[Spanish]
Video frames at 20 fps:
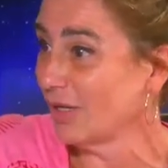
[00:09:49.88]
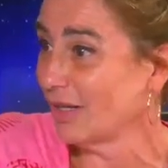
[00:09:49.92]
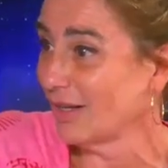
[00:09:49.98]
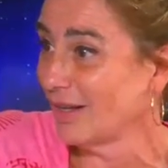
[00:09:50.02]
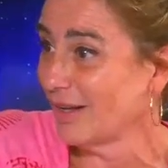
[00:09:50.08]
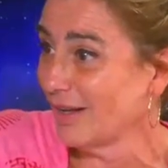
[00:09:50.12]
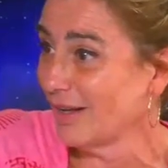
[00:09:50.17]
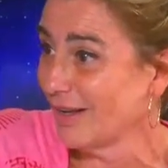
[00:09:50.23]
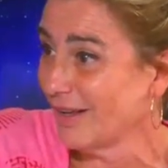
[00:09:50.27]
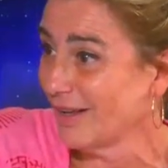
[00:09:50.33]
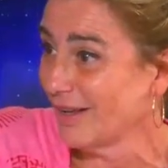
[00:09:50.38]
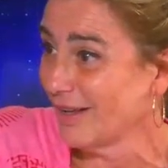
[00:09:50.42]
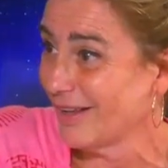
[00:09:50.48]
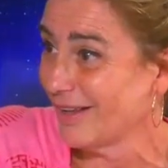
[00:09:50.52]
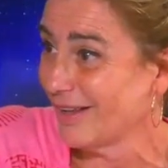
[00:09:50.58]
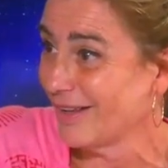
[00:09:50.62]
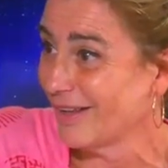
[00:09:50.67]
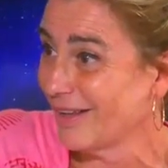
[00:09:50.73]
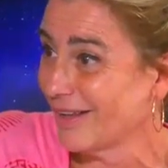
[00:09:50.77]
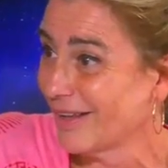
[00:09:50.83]
hace un año.
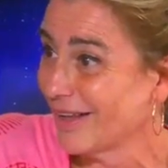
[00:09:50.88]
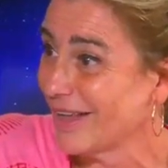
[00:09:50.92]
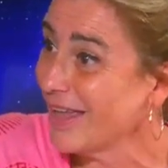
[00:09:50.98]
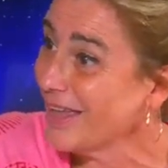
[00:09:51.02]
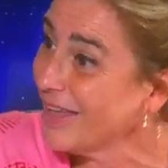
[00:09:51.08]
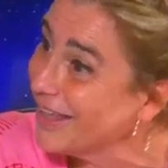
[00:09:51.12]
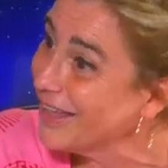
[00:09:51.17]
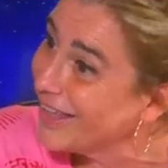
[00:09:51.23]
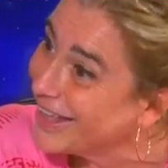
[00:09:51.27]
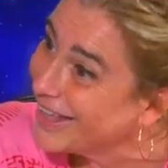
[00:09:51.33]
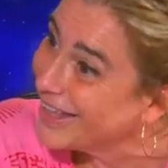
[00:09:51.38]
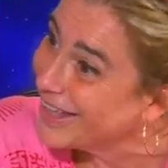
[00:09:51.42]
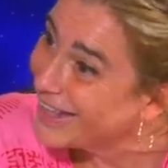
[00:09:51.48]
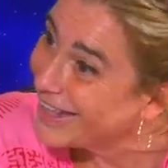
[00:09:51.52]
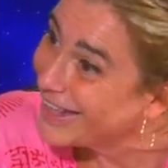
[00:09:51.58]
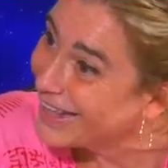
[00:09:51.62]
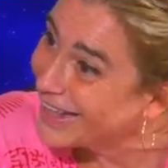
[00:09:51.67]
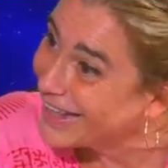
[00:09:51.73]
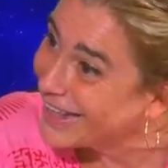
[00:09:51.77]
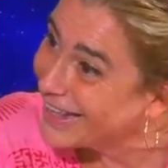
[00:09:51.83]
¿Qué? Hace un
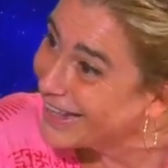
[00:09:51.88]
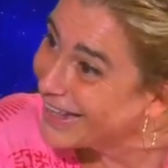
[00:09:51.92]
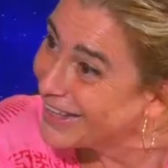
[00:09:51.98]
año.